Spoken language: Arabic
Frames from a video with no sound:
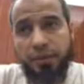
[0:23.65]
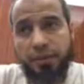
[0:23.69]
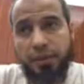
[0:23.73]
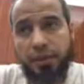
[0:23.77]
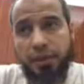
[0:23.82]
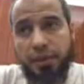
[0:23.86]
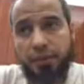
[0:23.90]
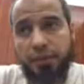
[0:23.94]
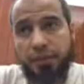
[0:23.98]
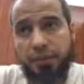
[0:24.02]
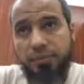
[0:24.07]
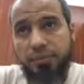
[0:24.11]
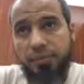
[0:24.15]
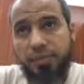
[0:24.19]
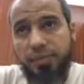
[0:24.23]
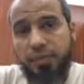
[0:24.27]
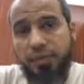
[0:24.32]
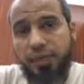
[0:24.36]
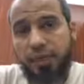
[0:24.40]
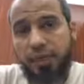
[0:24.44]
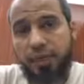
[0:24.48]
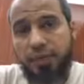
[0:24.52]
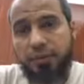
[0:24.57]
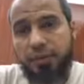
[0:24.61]
اتكلمت
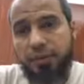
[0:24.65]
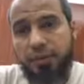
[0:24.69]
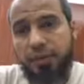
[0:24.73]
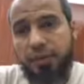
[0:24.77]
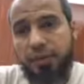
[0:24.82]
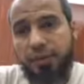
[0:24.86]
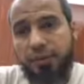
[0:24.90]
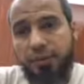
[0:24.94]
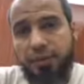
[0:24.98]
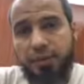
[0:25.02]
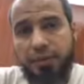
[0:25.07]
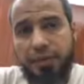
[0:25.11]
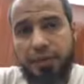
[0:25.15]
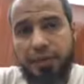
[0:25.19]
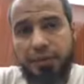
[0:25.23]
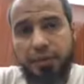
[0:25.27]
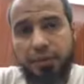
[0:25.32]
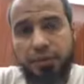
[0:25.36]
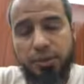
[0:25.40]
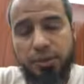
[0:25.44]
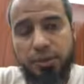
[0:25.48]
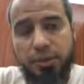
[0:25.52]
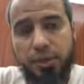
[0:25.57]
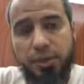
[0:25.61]
فيه عن الأفكار عن
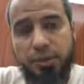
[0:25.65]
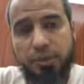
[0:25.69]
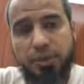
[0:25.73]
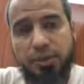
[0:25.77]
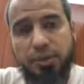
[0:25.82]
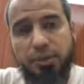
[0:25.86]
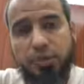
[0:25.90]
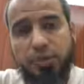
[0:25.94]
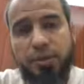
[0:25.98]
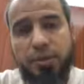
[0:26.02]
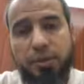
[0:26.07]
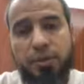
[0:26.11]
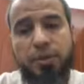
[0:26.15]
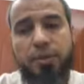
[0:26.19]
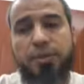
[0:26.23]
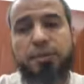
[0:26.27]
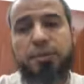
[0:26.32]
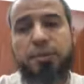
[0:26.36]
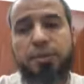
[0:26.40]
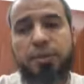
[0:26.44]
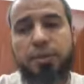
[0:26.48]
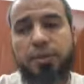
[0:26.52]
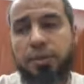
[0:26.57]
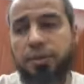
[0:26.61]
التشخيص
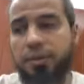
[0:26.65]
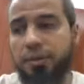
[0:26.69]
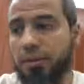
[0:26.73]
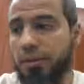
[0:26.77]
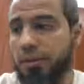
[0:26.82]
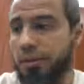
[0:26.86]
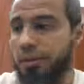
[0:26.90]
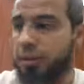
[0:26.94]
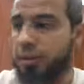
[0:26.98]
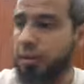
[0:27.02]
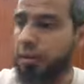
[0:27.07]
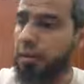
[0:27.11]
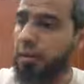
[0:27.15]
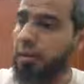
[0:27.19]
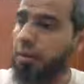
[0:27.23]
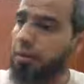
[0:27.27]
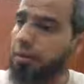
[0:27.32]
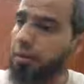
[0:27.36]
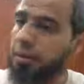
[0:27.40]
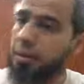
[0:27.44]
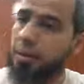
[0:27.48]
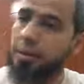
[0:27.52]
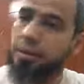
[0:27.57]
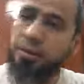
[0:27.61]
والطريقة اللي هي
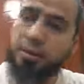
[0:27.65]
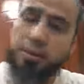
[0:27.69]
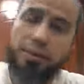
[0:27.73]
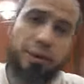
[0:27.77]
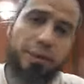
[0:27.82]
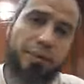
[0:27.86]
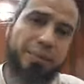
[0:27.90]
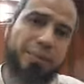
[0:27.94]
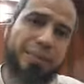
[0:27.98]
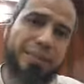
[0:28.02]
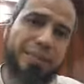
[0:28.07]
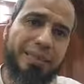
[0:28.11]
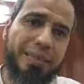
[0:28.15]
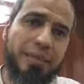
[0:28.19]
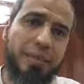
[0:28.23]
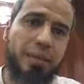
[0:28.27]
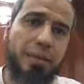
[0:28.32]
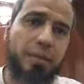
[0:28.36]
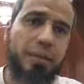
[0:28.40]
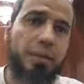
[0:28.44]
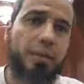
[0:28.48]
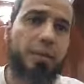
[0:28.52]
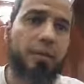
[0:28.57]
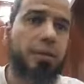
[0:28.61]
الطريقة الجنرال
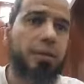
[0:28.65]
ميديكال